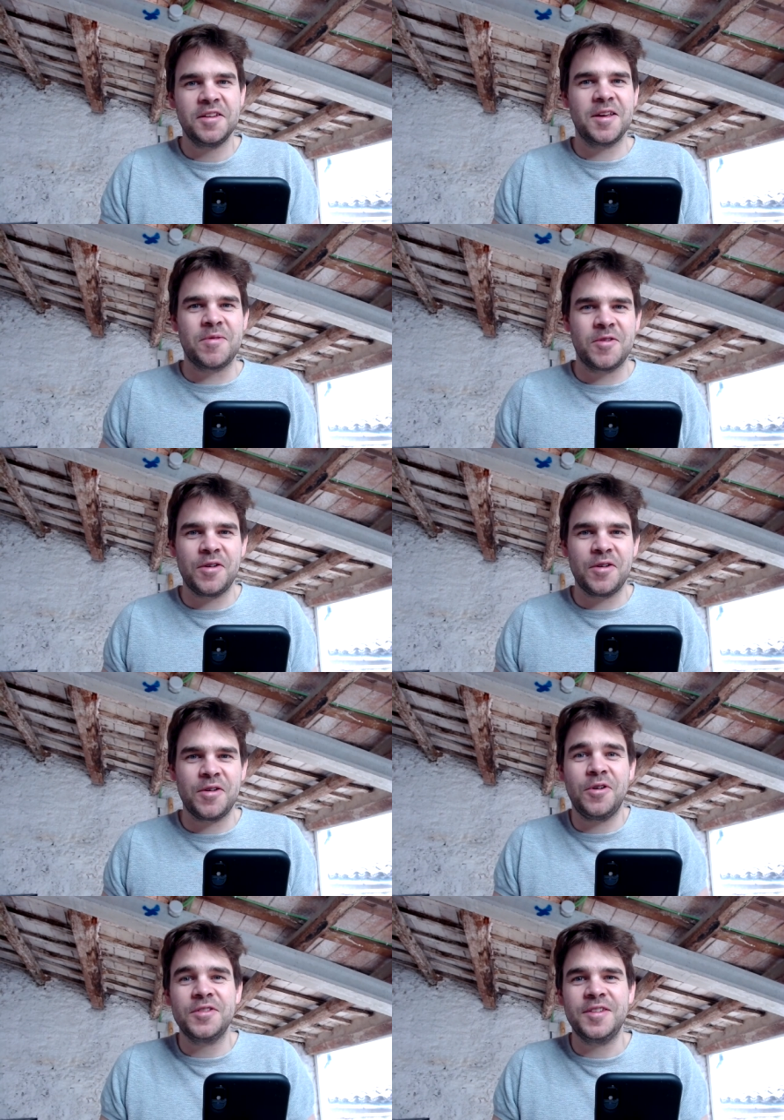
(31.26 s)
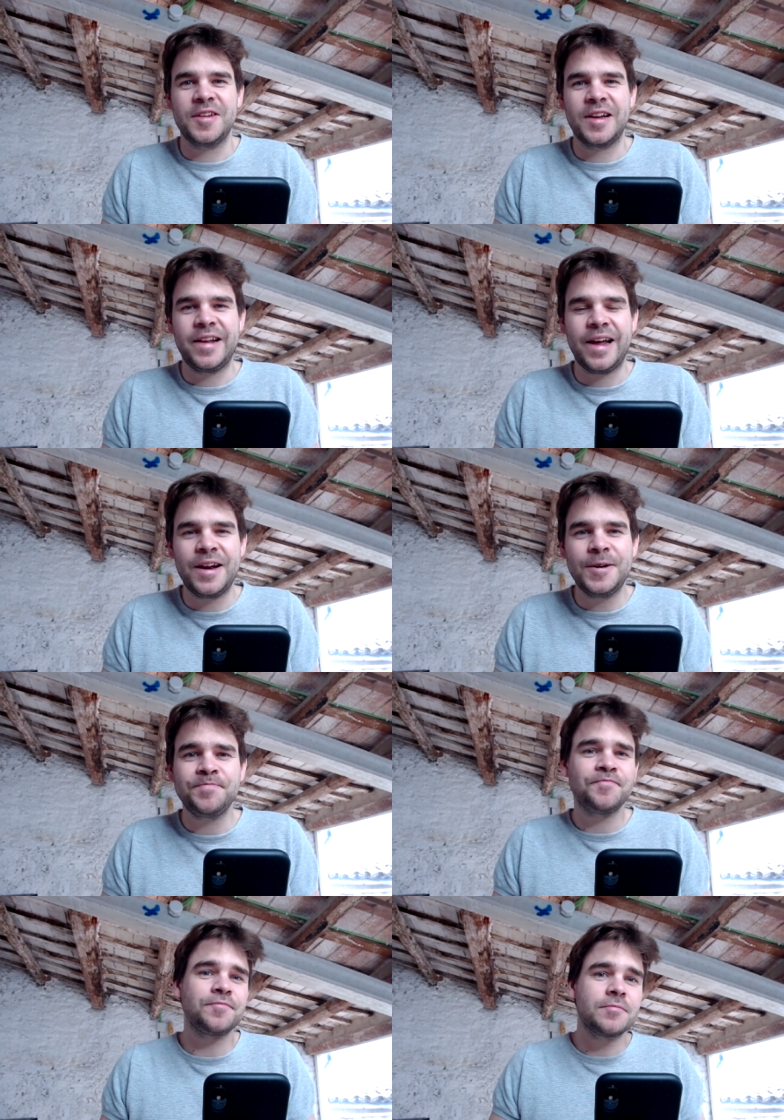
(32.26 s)
gibt es sogar Fonds, die sind kleiner.
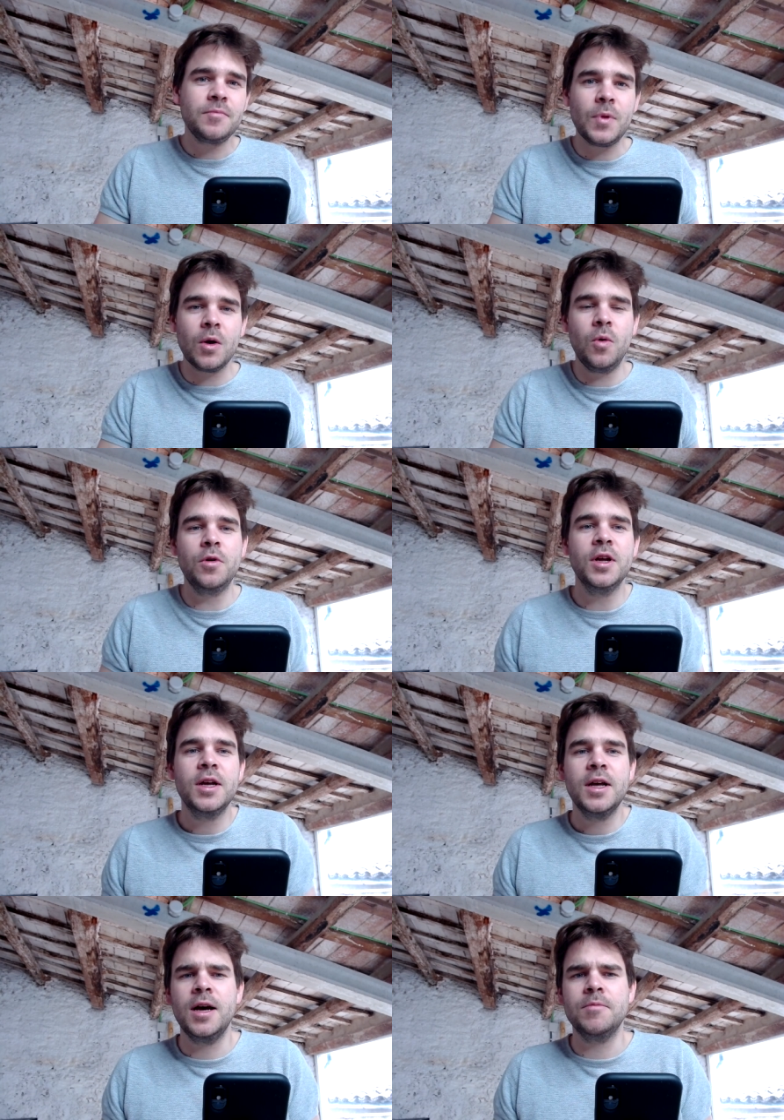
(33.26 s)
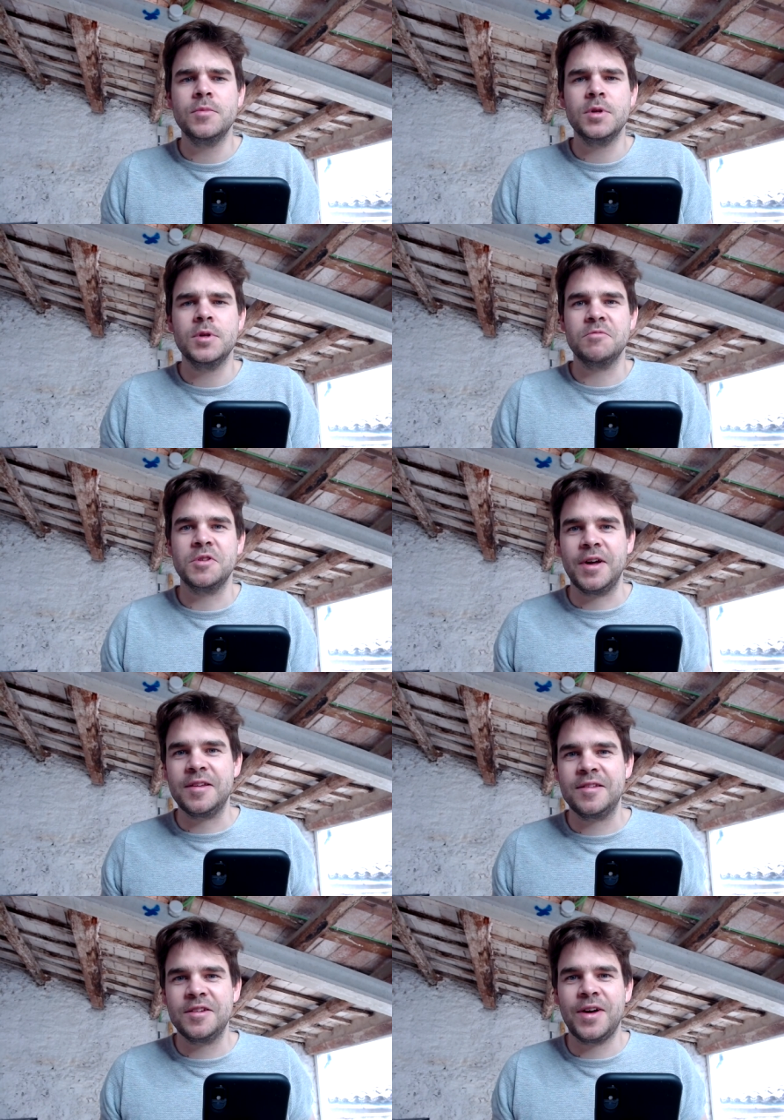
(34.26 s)
Und ähm, ich weiß
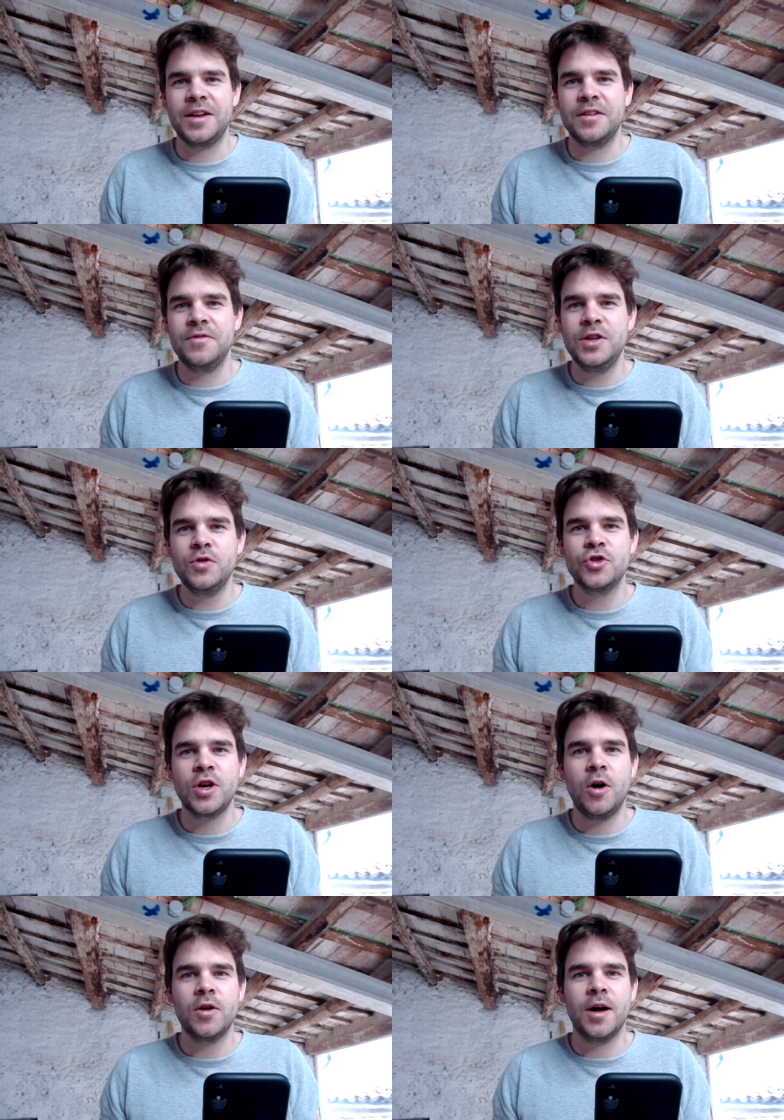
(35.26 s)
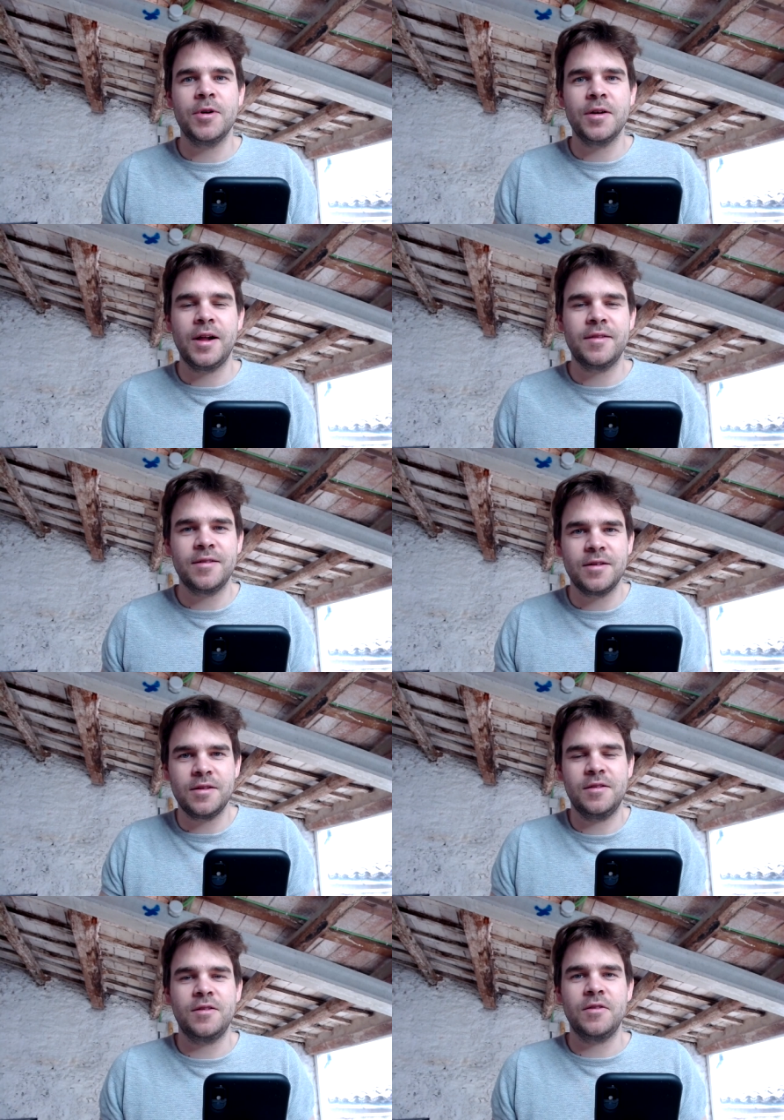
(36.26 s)
jetzt nicht, wann ihr das Video schaut, aber als
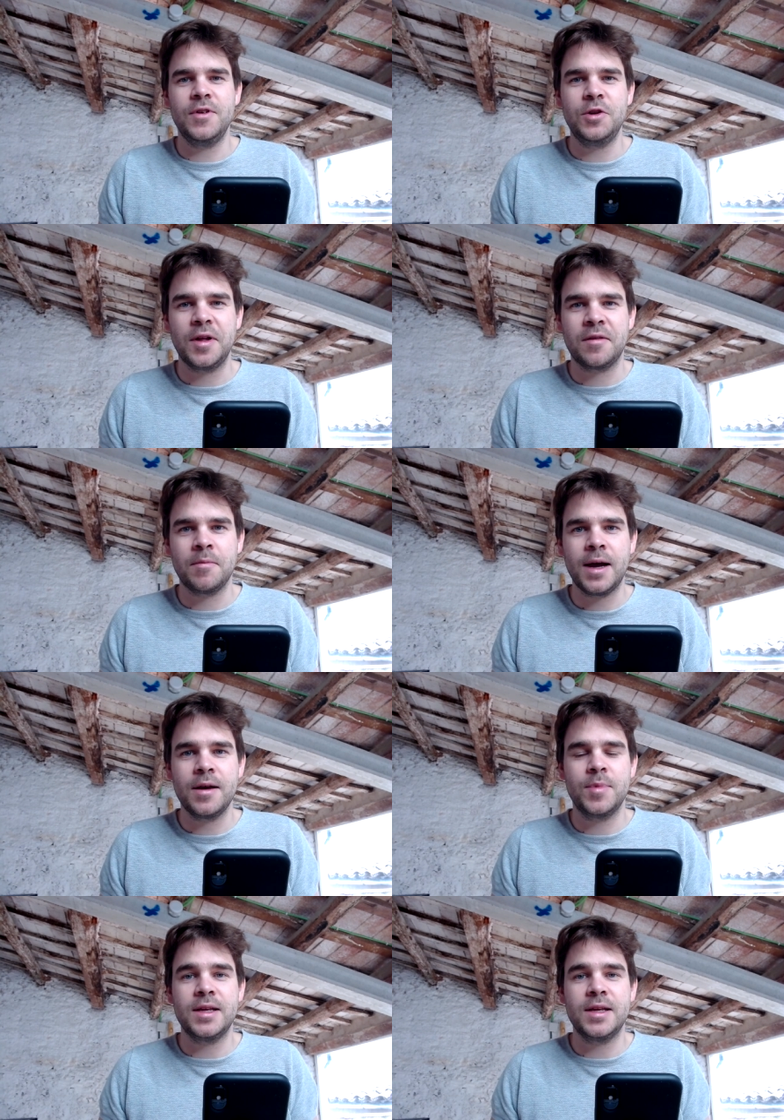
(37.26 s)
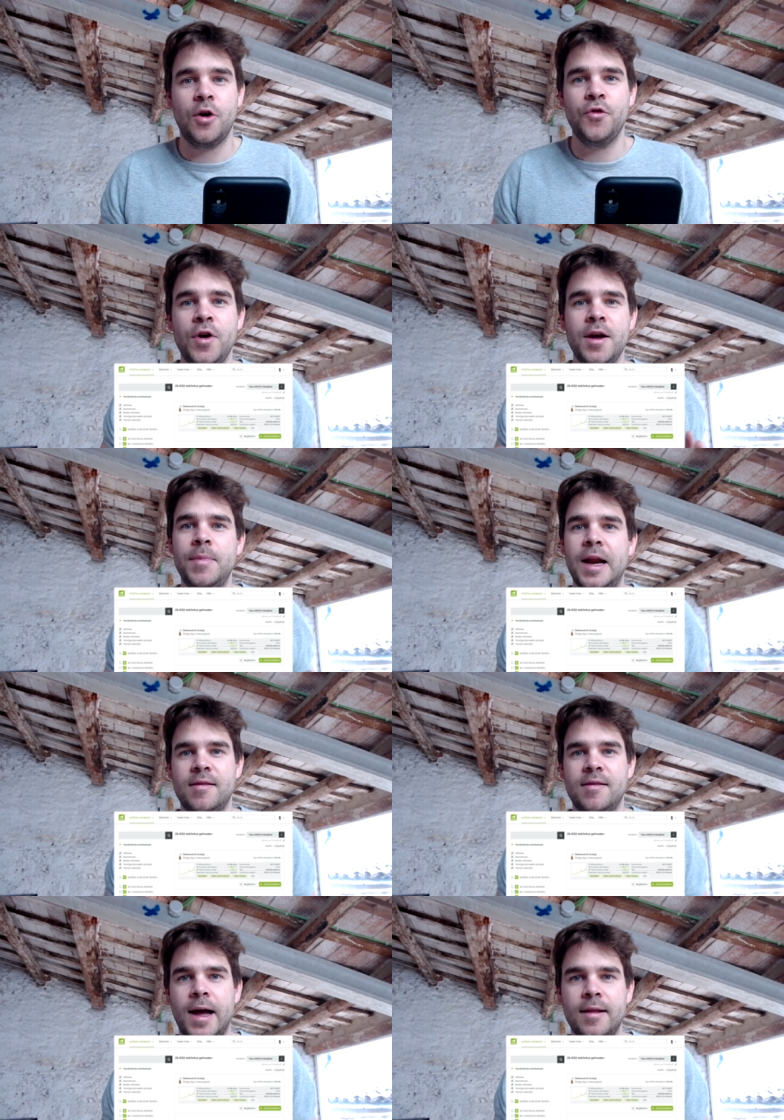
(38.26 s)
ich das Video jetzt mache, bin ich auf
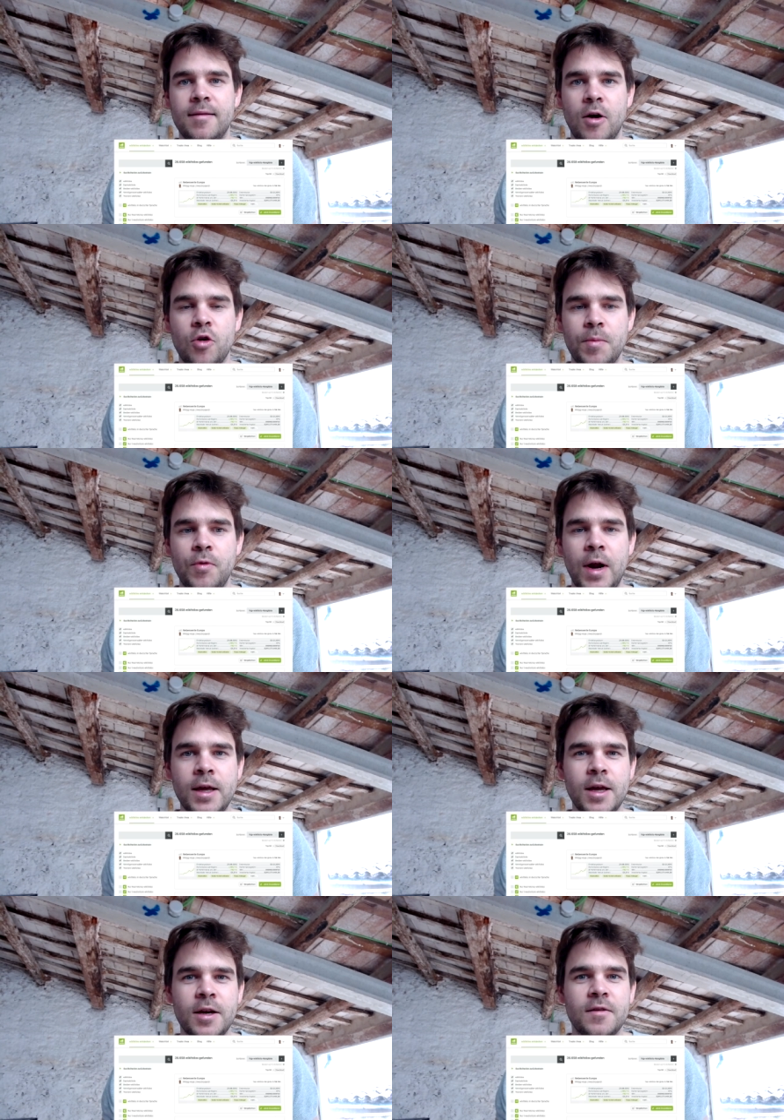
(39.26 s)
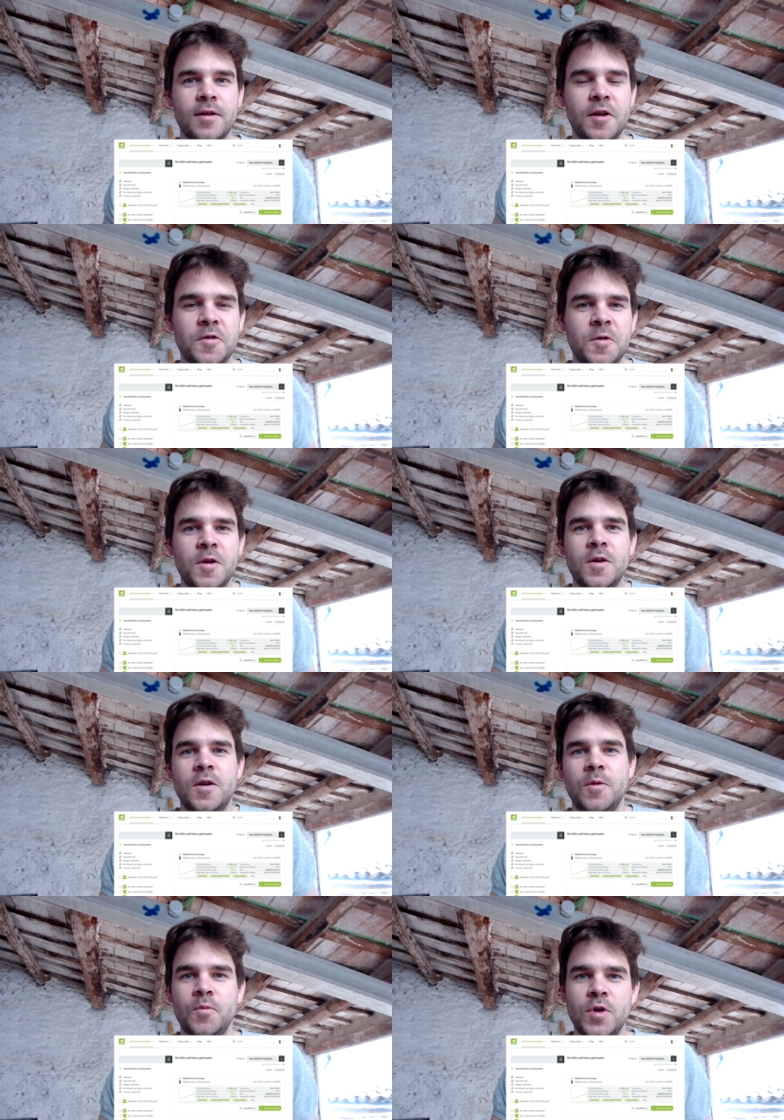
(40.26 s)
Platz 1 auch im Ranking. Das heißt, ähm,